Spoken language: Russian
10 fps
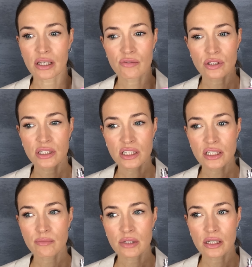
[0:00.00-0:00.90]
И вот здесь
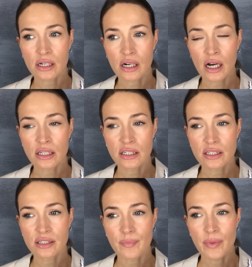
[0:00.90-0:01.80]
именно такая,
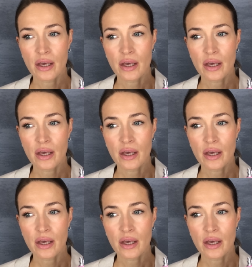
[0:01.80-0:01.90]
знаете,